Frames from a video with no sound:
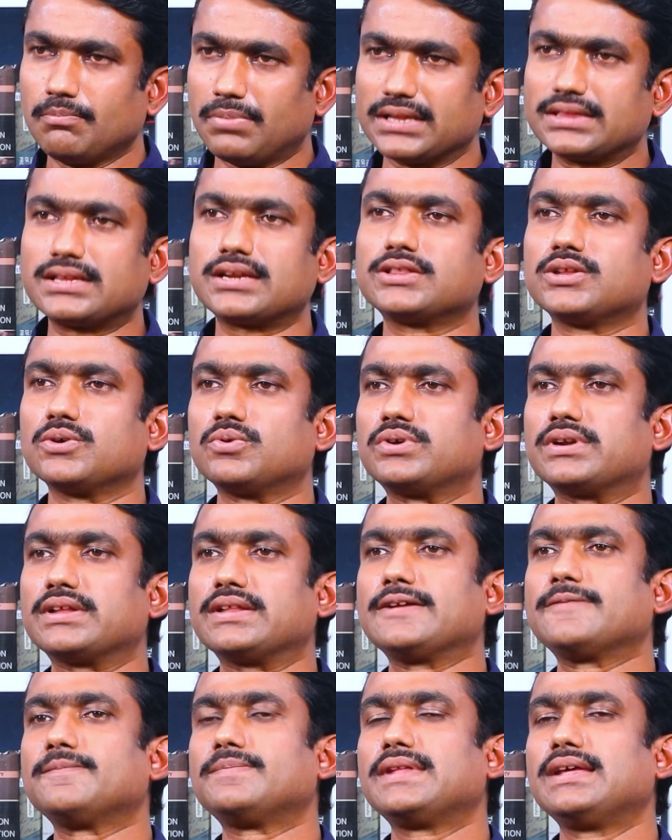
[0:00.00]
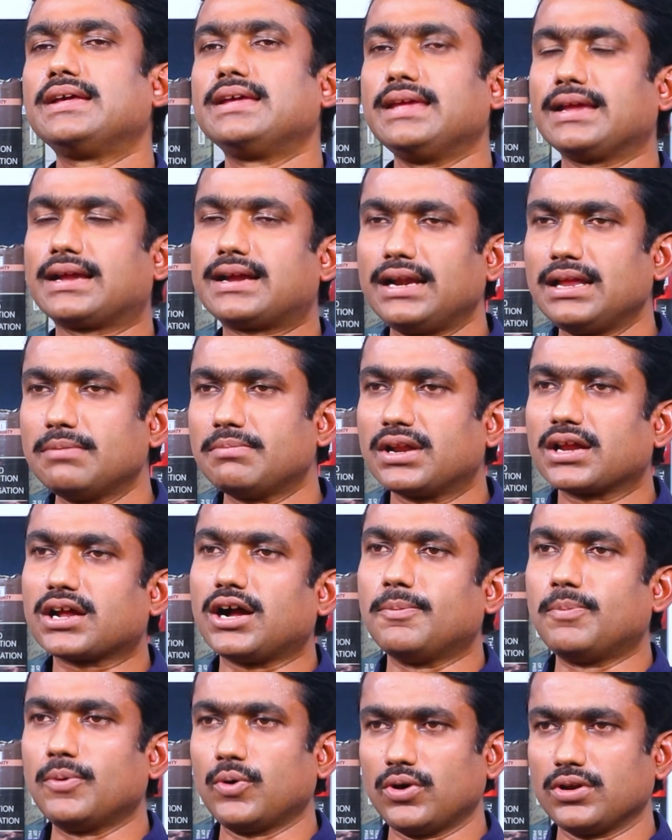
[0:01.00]
భద్రత ఉంటుంది ఇక్కడే మనకు
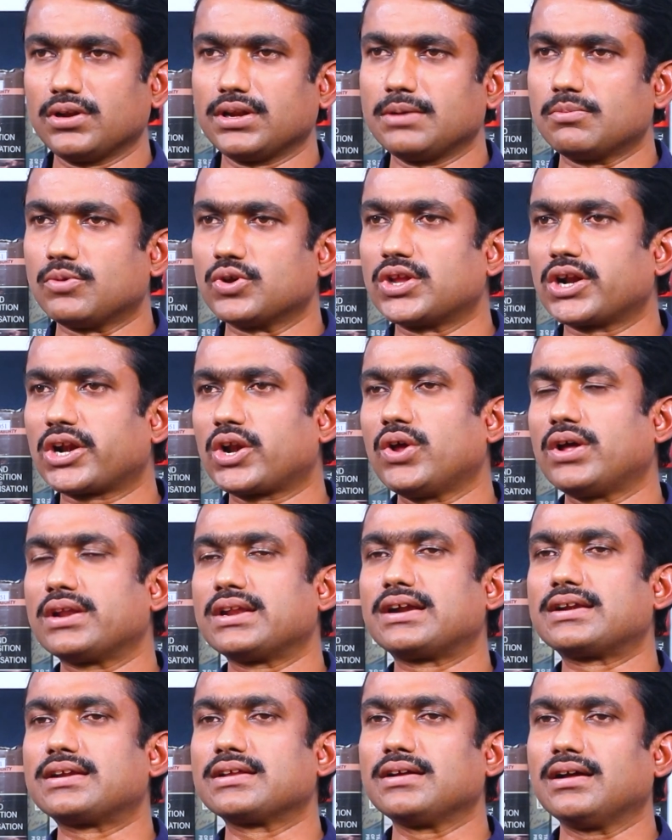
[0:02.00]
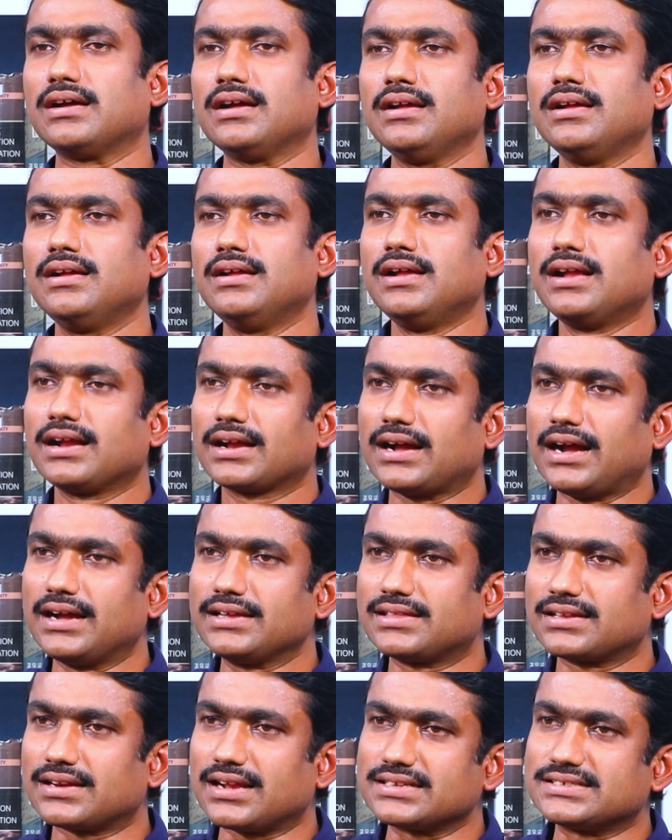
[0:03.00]
అపోహలు నేను మొదట్లో అన్నట్టుగా
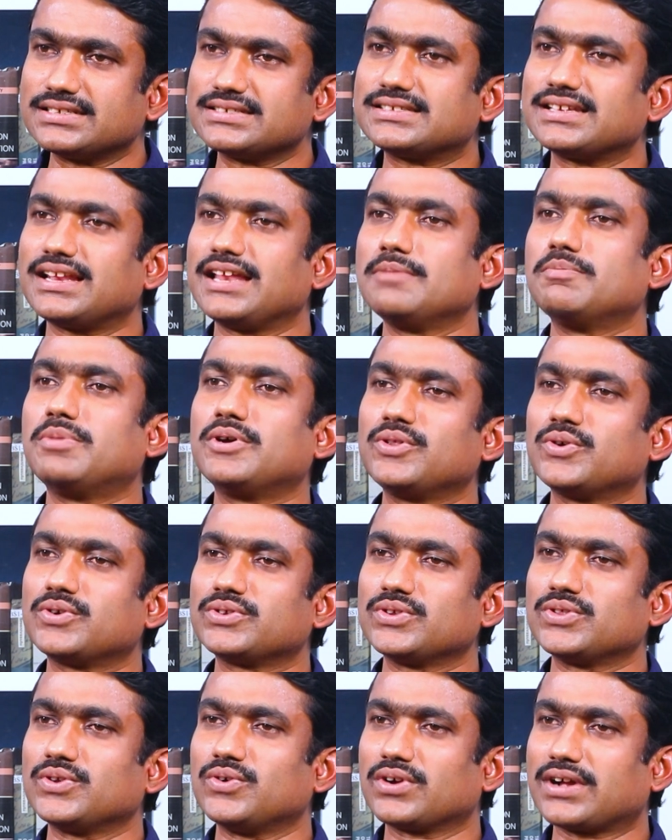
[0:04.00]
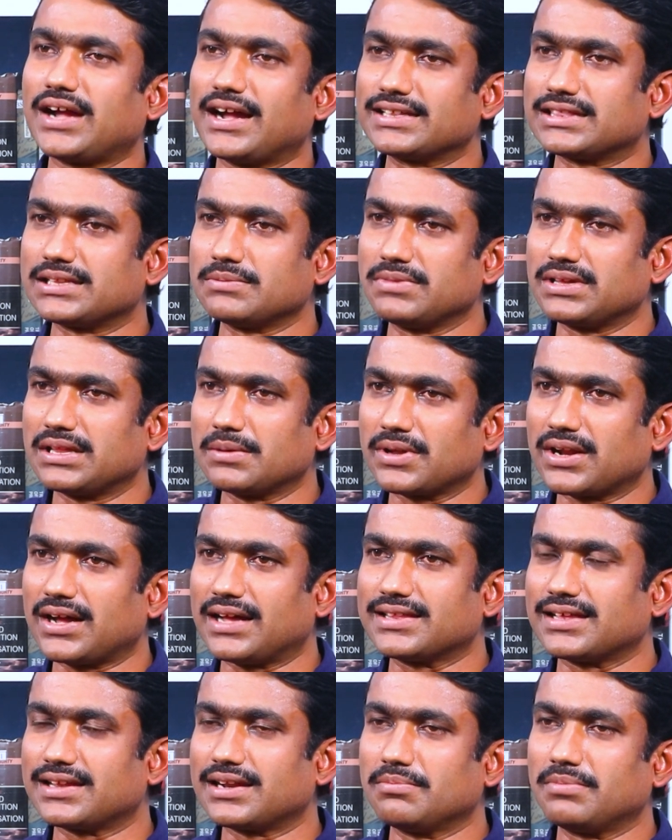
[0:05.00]
కాగితం రాసిస్తేనే ఇబ్బంది అవుతుందో కాగితం మీద మన
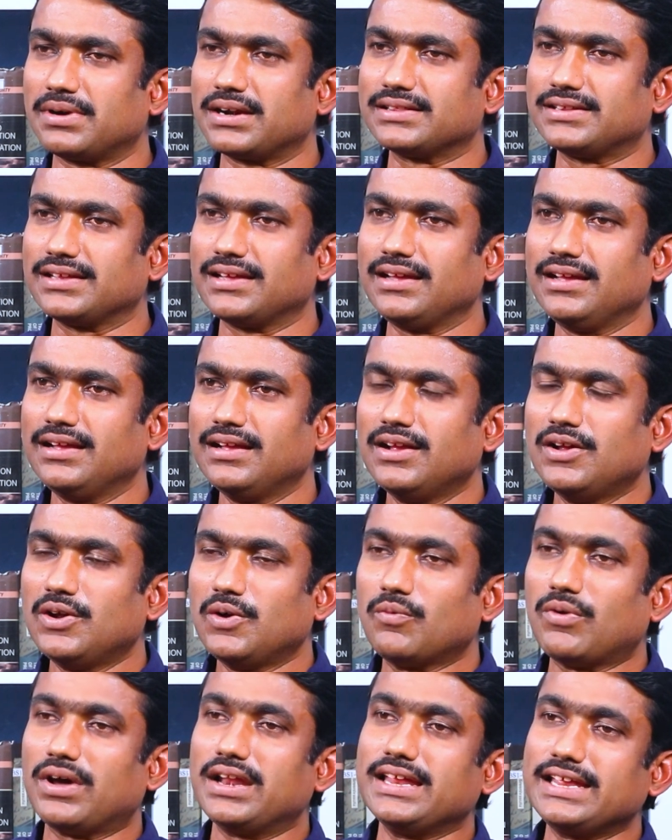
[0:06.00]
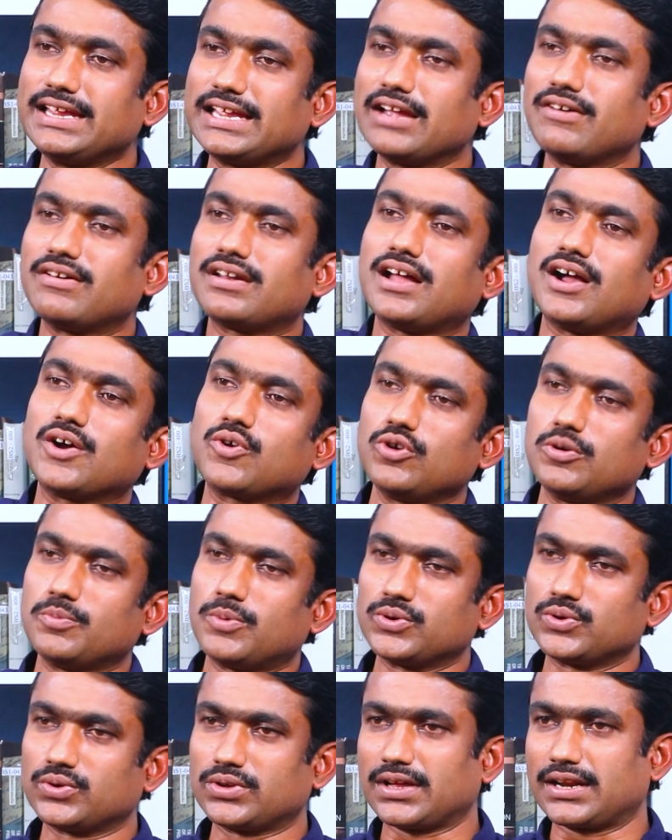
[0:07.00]
ఆధారం పెడితే వాళ్ళు ఇంకేమైనా హక్కులు
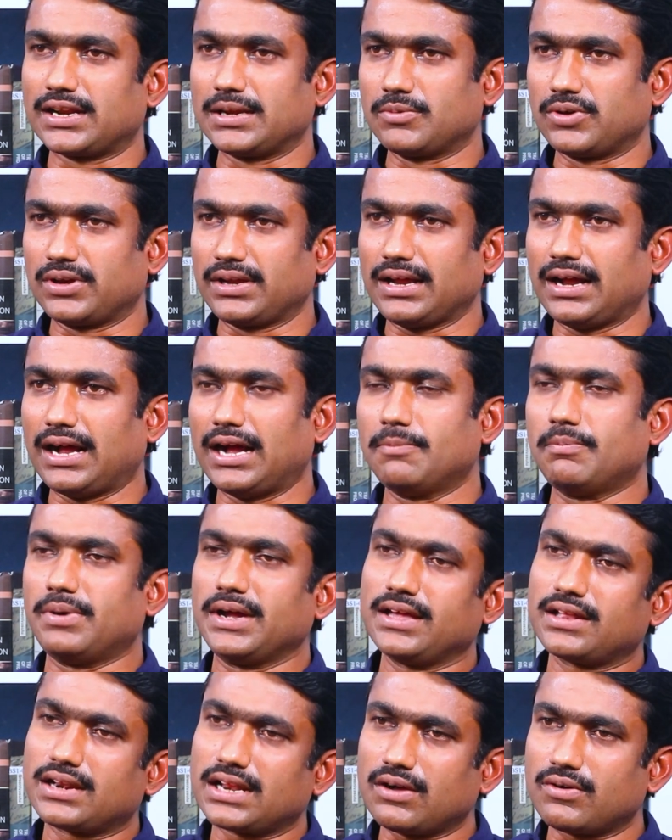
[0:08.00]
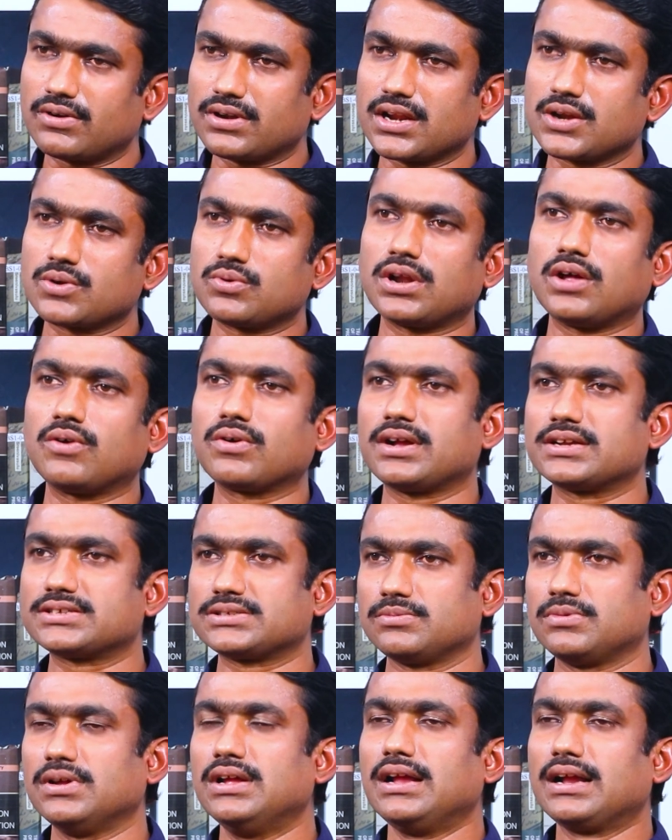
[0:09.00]
పొందుతారేమో అని ఆ భయం రావడానికి కూడా
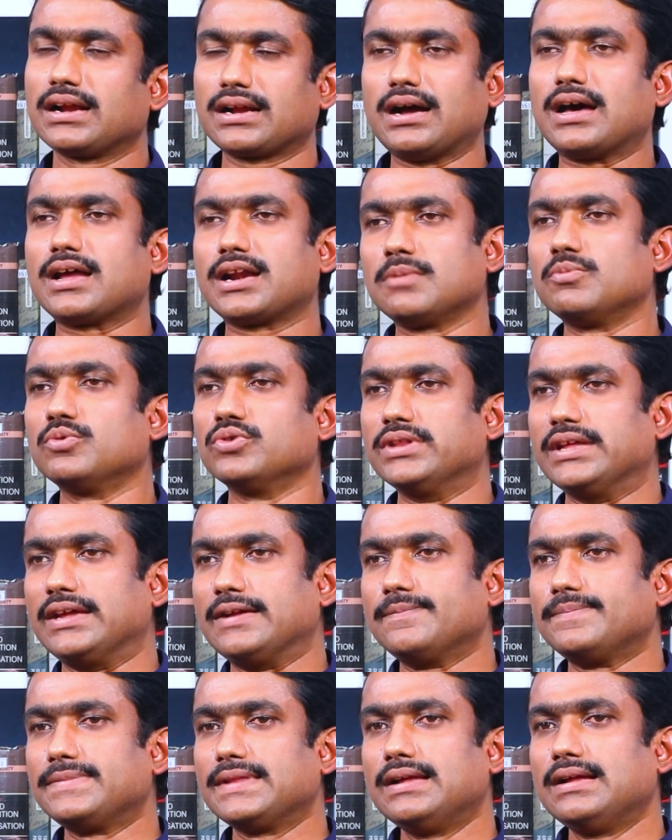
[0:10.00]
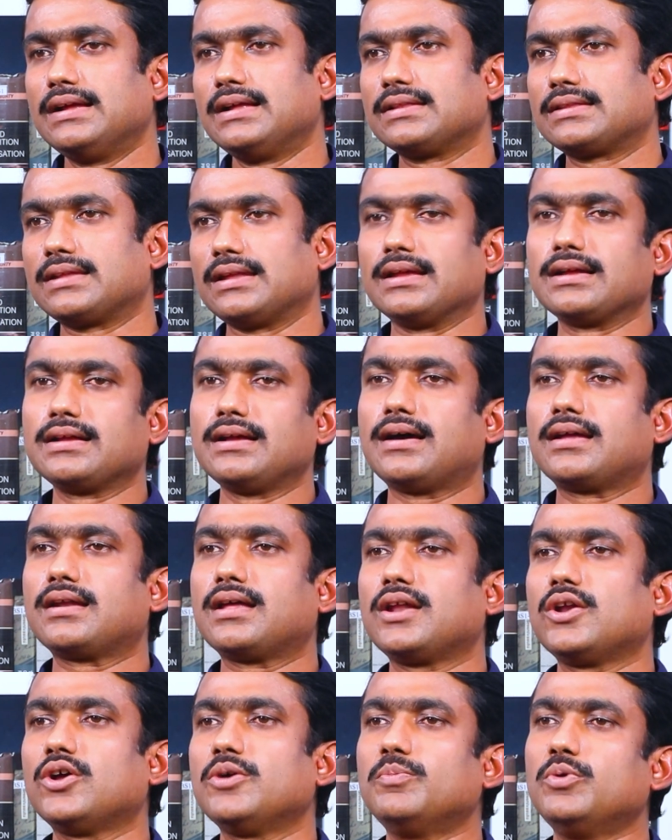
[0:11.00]
అవకాశం కారణం ఉంది
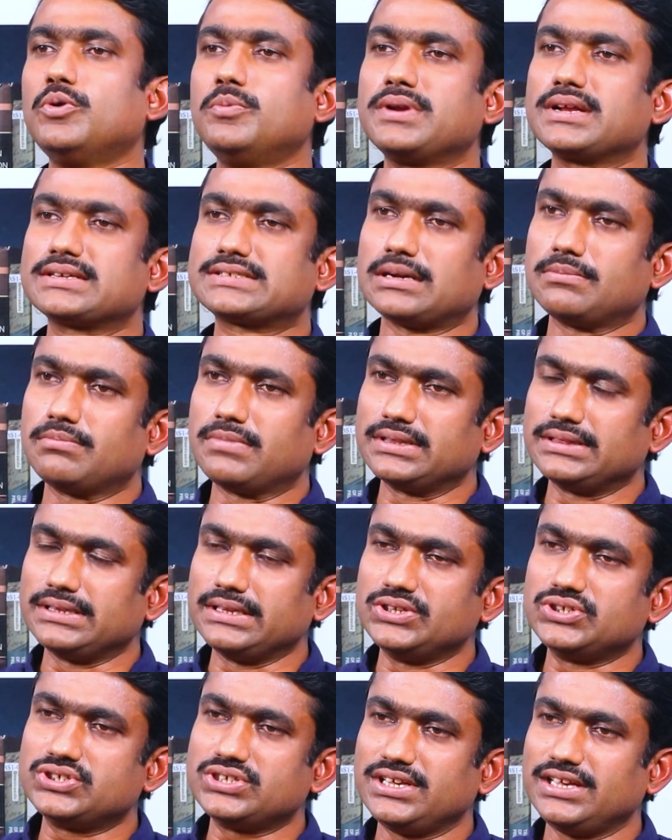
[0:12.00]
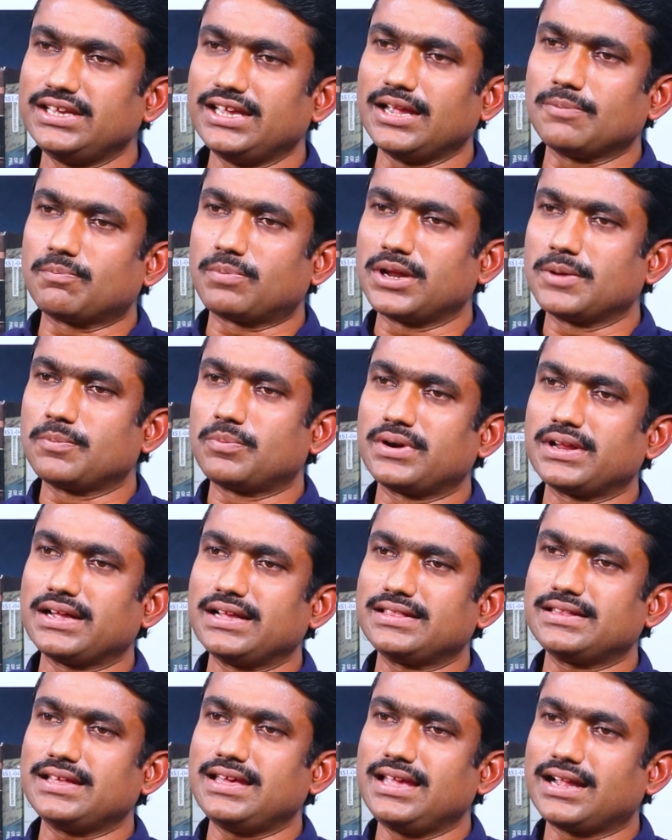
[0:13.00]
తెలంగాణలో భూములకు సంబంధించి
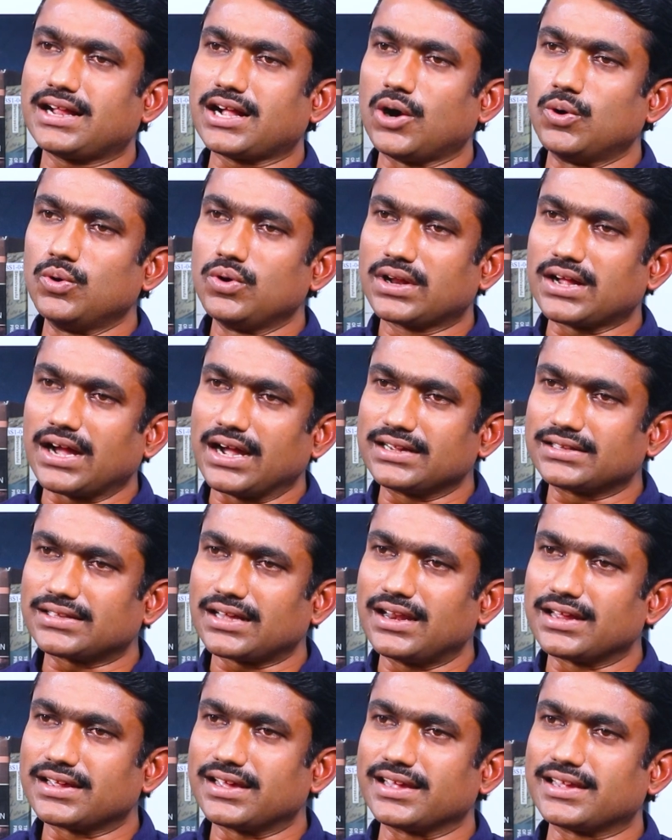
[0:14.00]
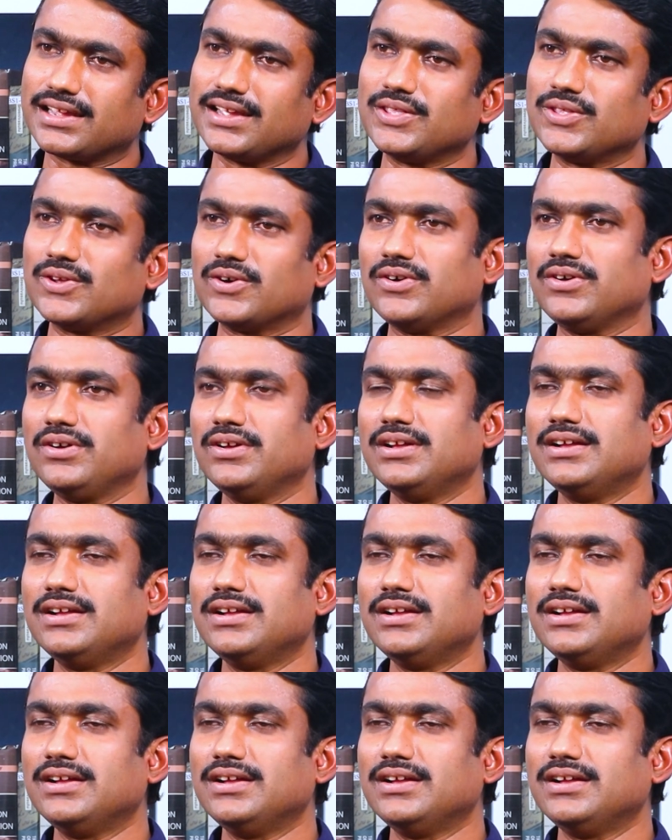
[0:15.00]
ఎప్పుడెప్పుడైతే ఈ కౌలు కాగితాలకు ఎక్కిందో